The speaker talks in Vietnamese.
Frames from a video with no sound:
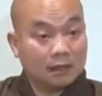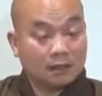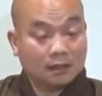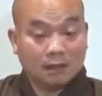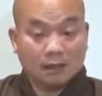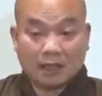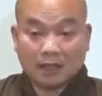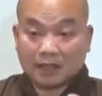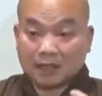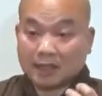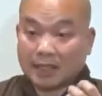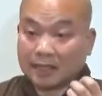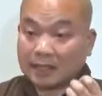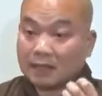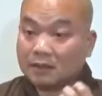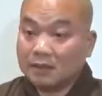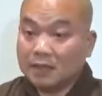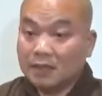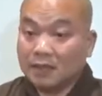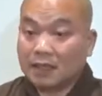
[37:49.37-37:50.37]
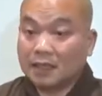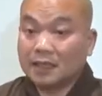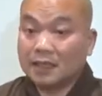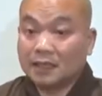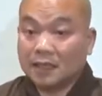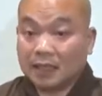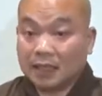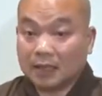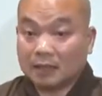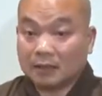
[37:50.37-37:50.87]
như vậy cái trạng thái thiền là
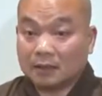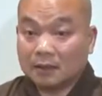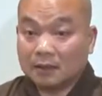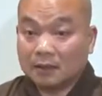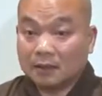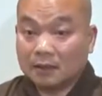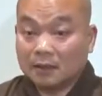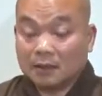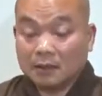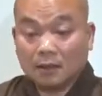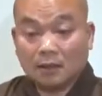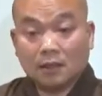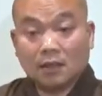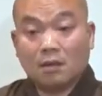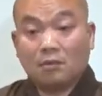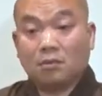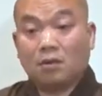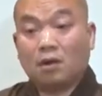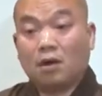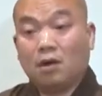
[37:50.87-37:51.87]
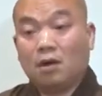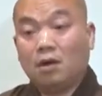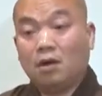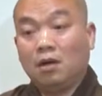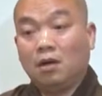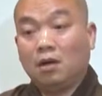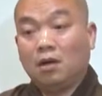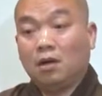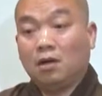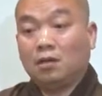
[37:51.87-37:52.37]
gì nghe chứ không
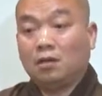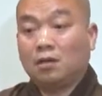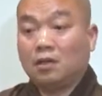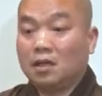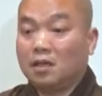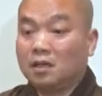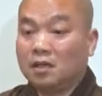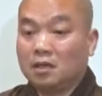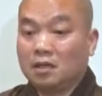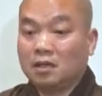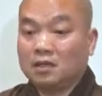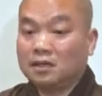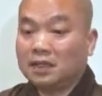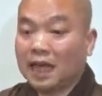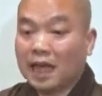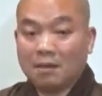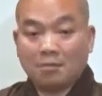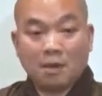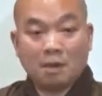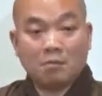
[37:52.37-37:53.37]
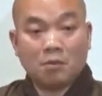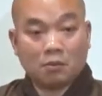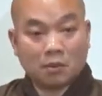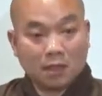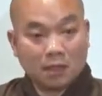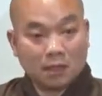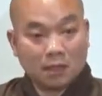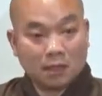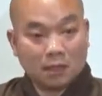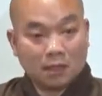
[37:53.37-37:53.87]
có tức là đừng có sai mất mục đích